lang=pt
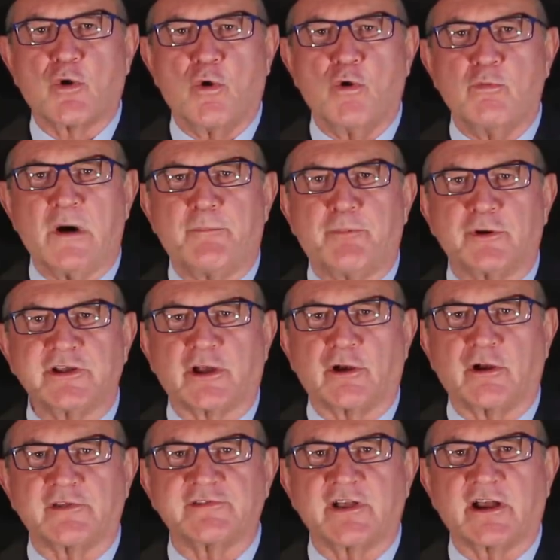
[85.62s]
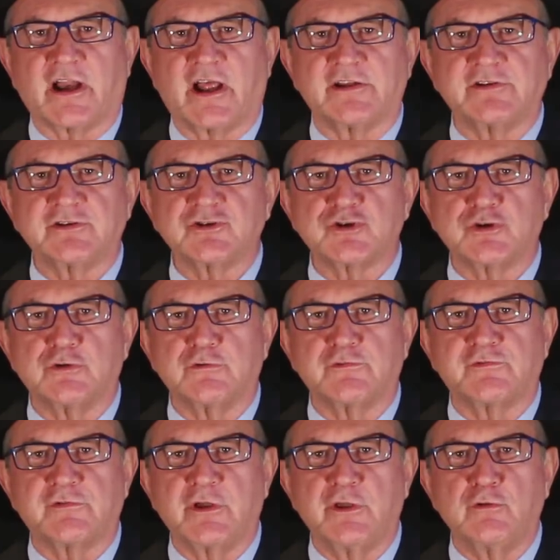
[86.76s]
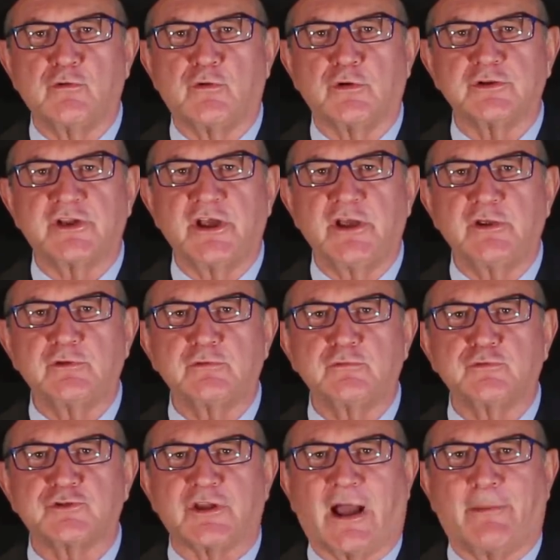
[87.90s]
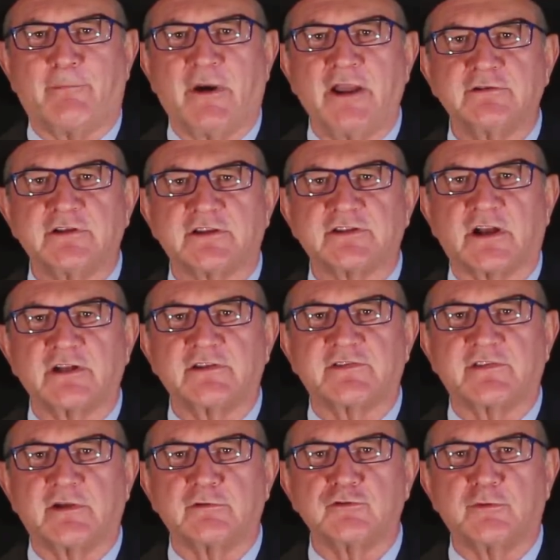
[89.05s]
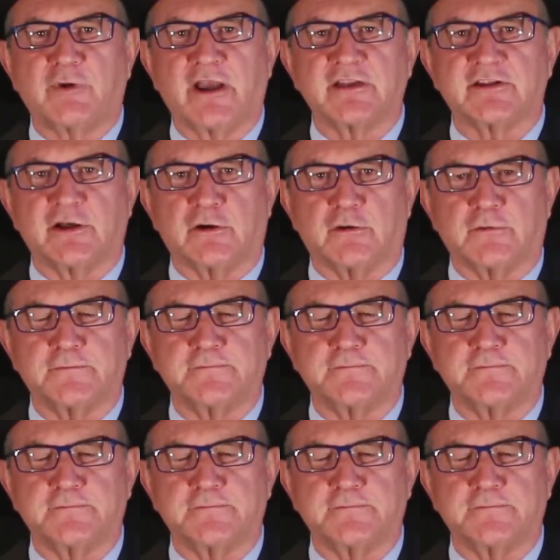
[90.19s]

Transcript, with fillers: com uma poderosa grade de shows e um rodeio do tamanho da tradição do Barretão.